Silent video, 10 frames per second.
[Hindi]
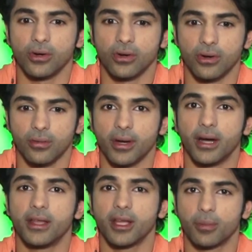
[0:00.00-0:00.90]
और
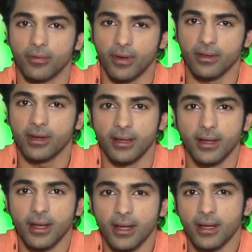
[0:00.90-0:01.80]
मराठी के प्रोफेसर
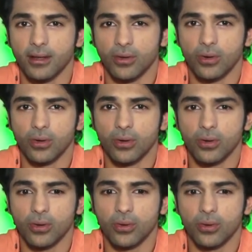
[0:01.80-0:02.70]
हैं तो
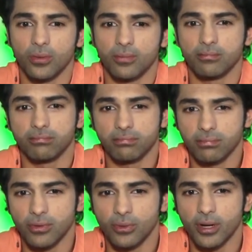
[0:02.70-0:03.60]

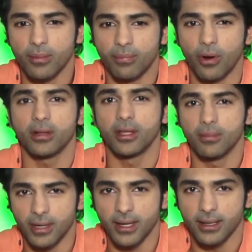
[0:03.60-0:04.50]
उन्होंने बहुत ही
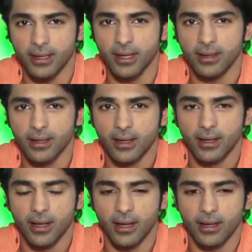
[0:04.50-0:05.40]
बढ़िया लिखा है
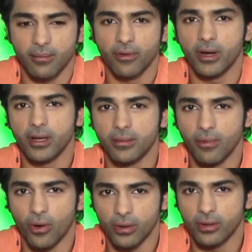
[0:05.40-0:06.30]
एंड आई एम वेरी
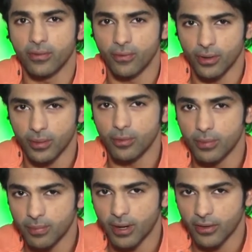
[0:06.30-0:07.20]
ऑनर्ड फॉर हिम टू
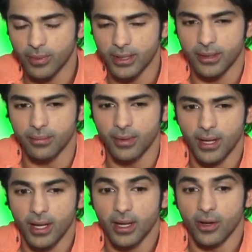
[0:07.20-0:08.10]
बी पार्ट ऑफ माई टीम
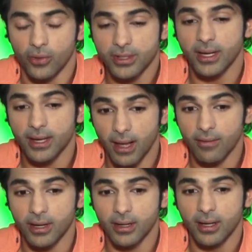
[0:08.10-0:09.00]
उसके अलावा